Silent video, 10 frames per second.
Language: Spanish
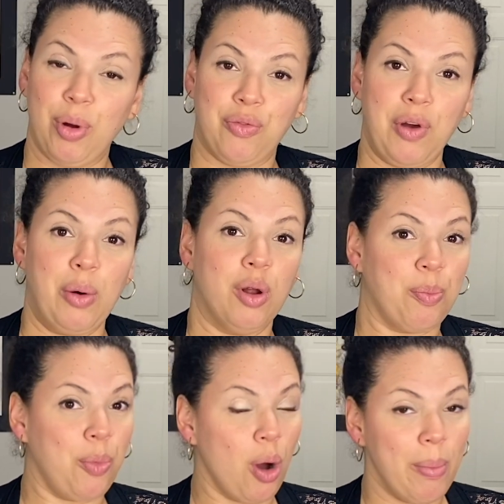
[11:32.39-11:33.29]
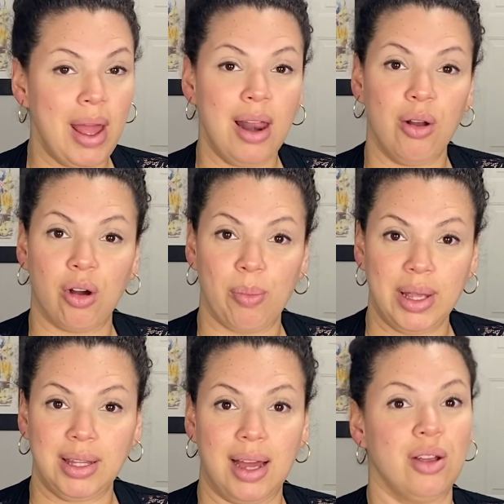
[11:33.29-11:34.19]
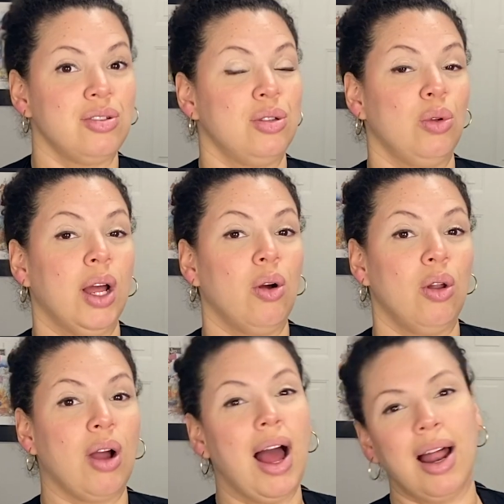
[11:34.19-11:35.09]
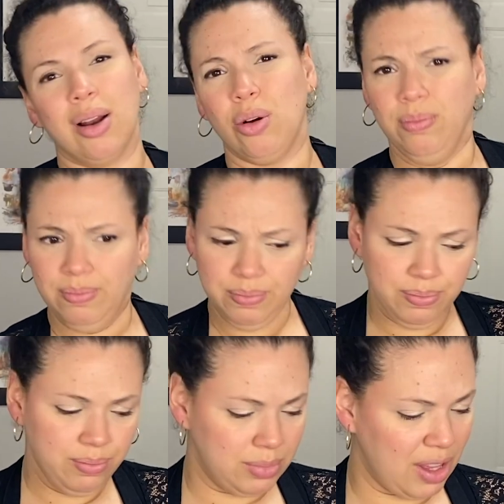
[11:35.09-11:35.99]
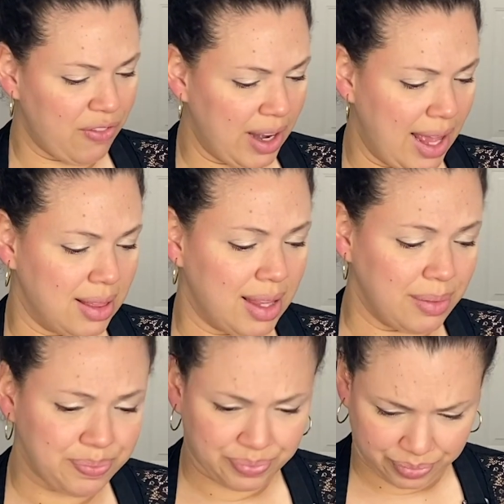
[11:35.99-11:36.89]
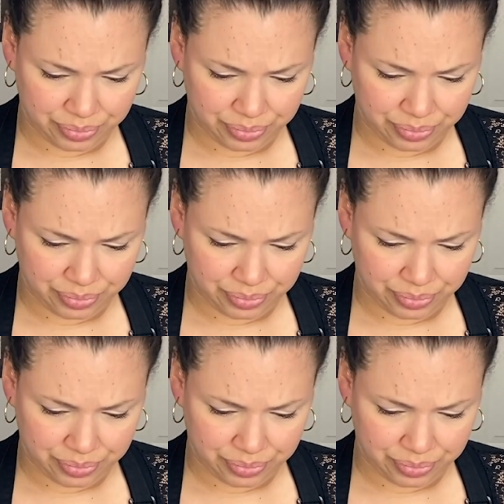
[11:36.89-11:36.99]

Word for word: Por favor, ponme en los comentarios si tú le colocas algo diferente